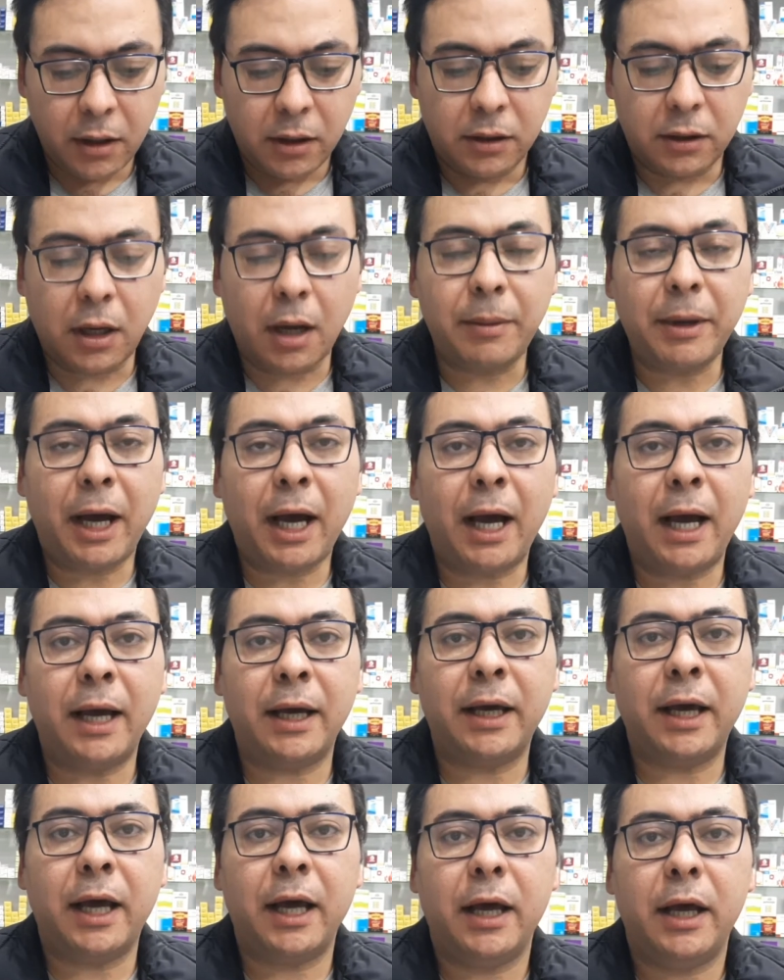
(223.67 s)
رابع
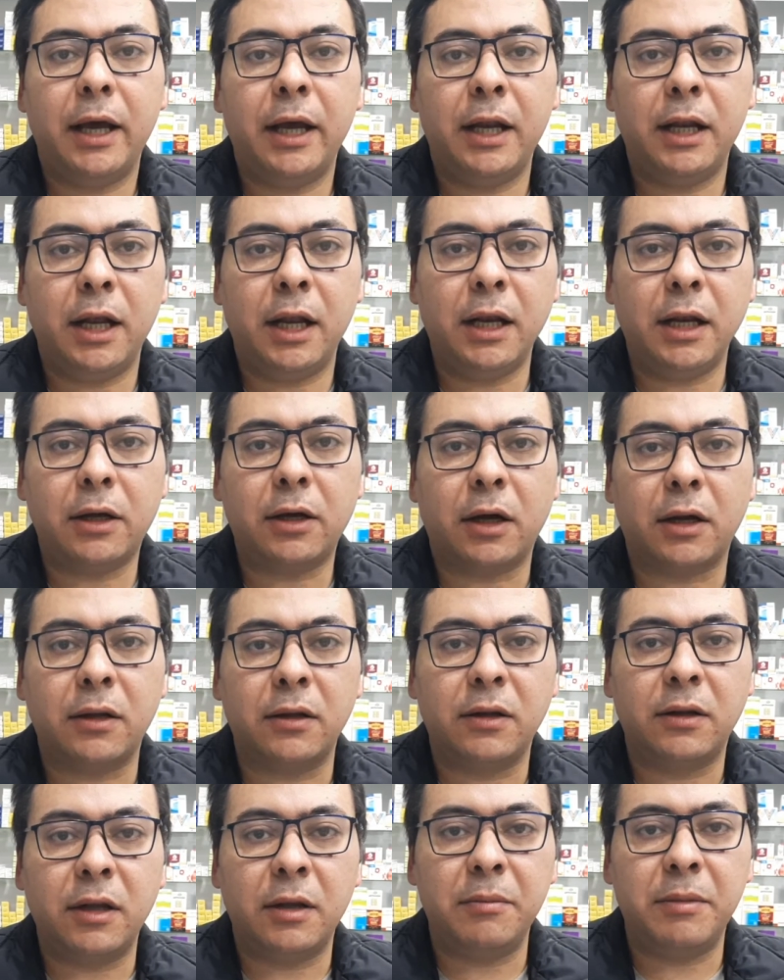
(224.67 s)
حاجة ال
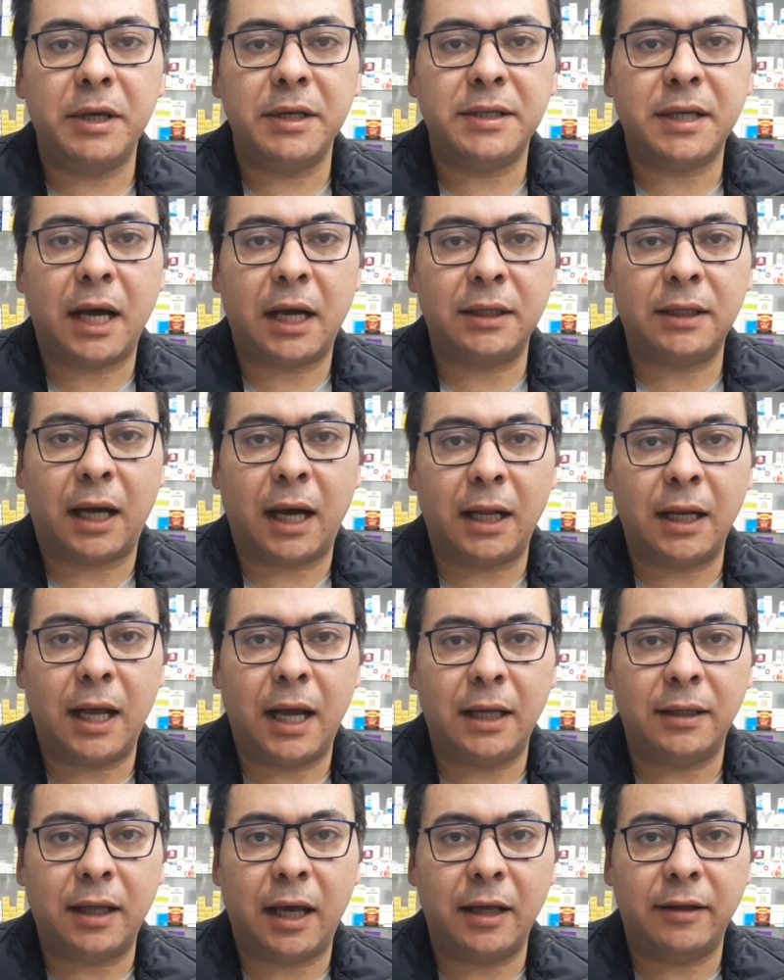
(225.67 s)
كارنيتين بيساعد على
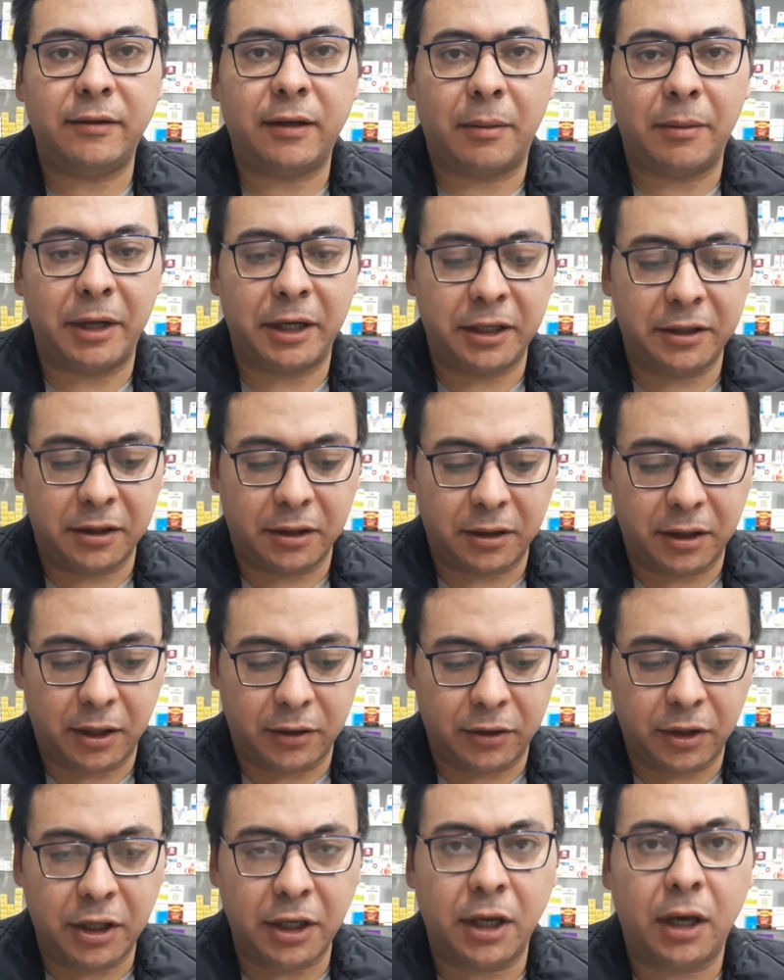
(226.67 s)
أداء التمارين
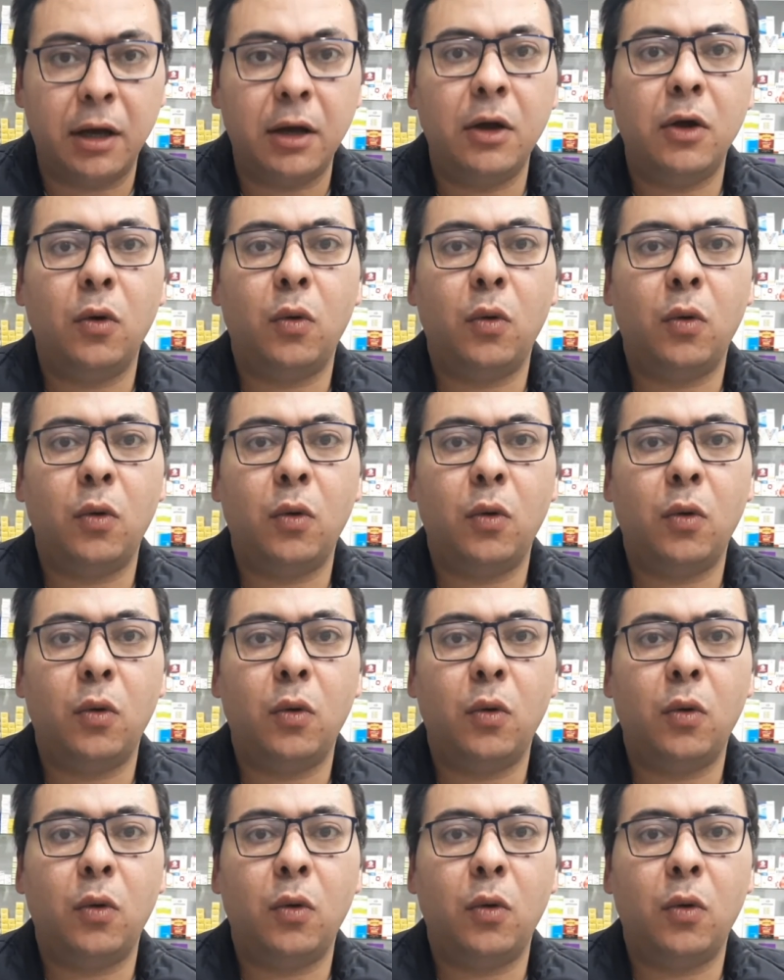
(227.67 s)
الرياضية